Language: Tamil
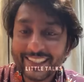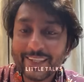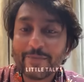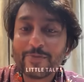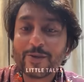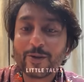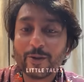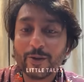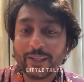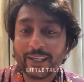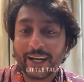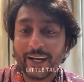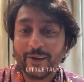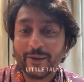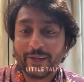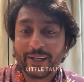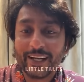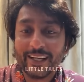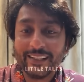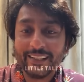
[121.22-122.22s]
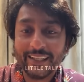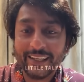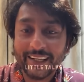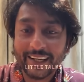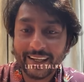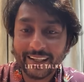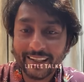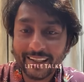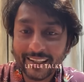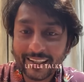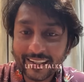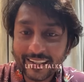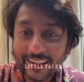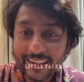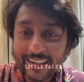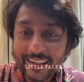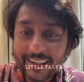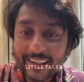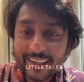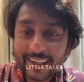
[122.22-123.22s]
டிப்ஸு கொடுக்குற அளவுக்குலாம் அது தெரியாது
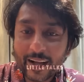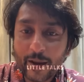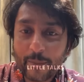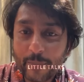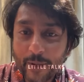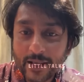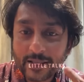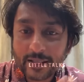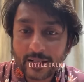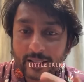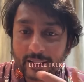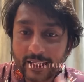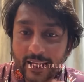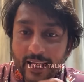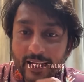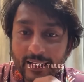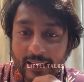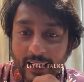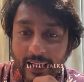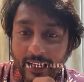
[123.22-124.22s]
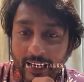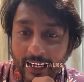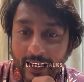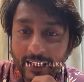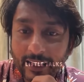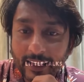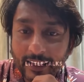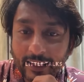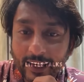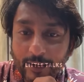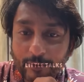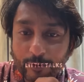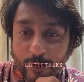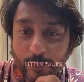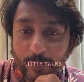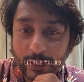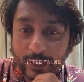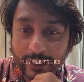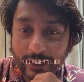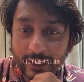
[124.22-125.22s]
நான் பேசுறது கேட்குதா யாராவது அதை
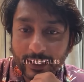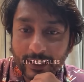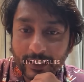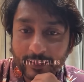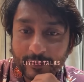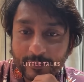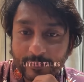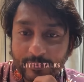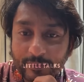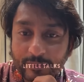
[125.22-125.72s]
கன்ஃபார்ம் பண்ணுங்களேன்